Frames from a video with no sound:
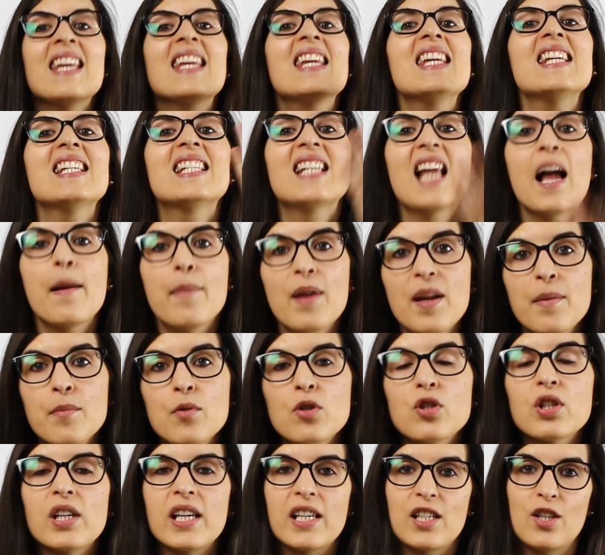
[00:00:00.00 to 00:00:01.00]
y
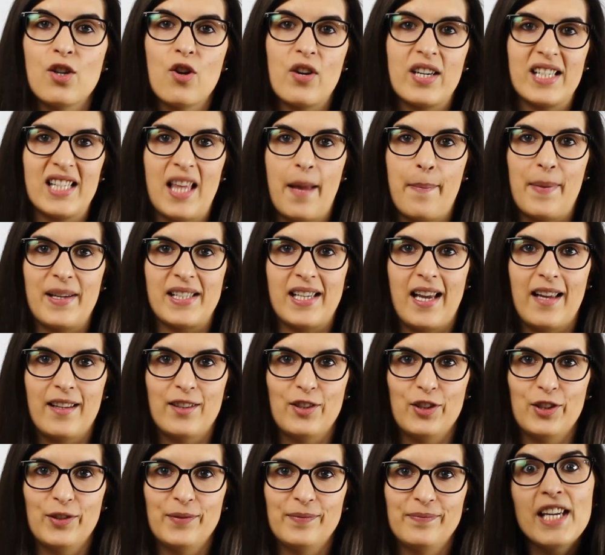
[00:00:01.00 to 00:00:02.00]
sabemos qué es lo que está pasando.